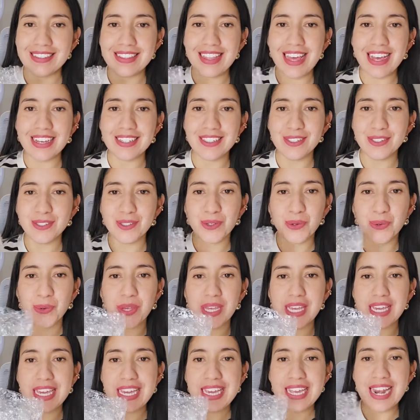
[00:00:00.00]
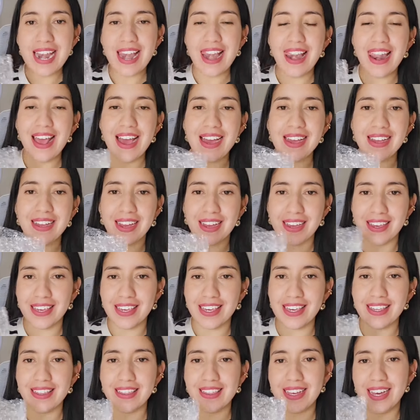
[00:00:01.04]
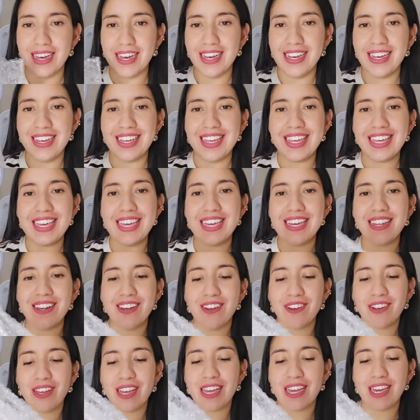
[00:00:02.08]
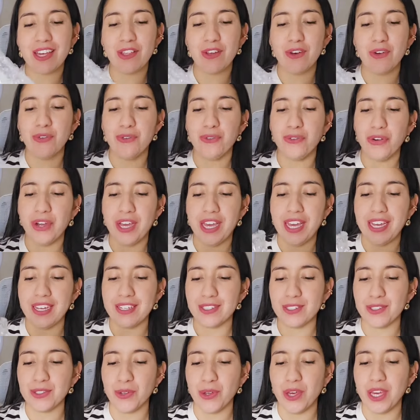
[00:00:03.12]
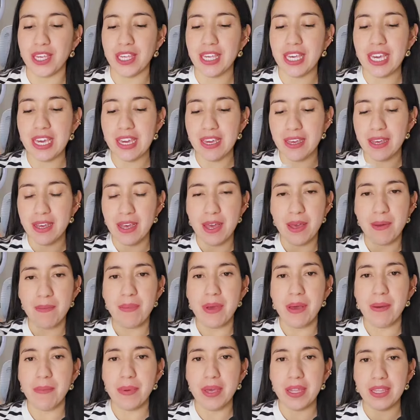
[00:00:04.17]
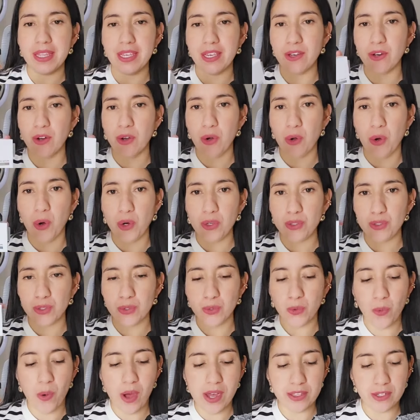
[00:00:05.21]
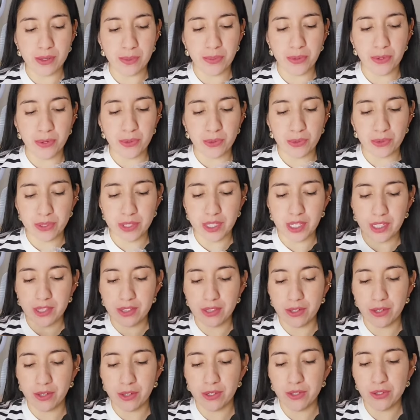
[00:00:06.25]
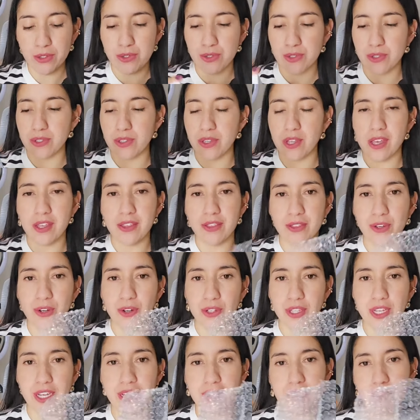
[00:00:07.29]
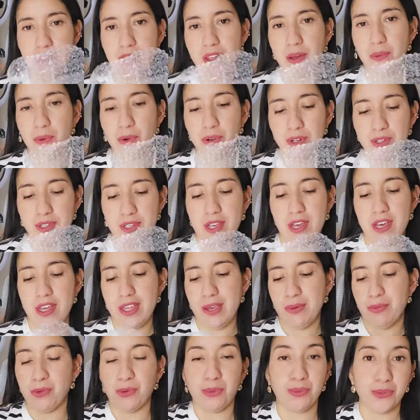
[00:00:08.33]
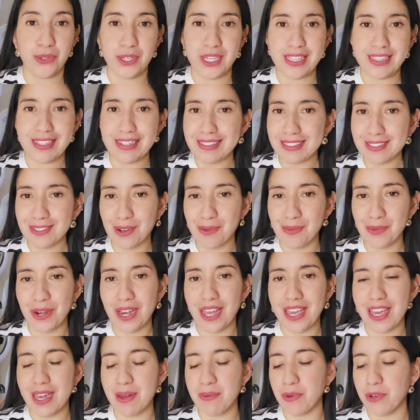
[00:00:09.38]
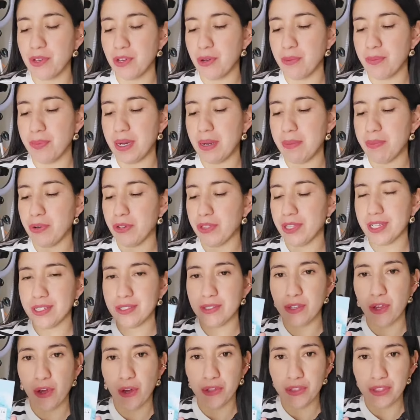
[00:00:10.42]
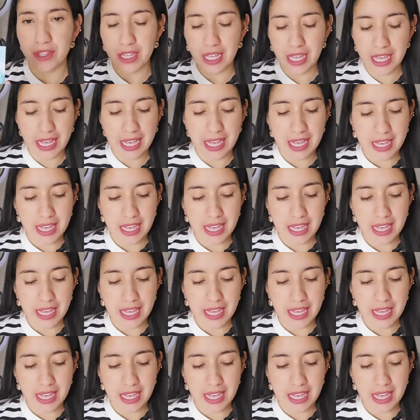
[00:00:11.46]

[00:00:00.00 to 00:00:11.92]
destruí la cajita y lo que quedó fue esto de aquí. Me han venido los cuatro productitos dentro de esta bolsa de burbujitas, como la llamo yo, para protección.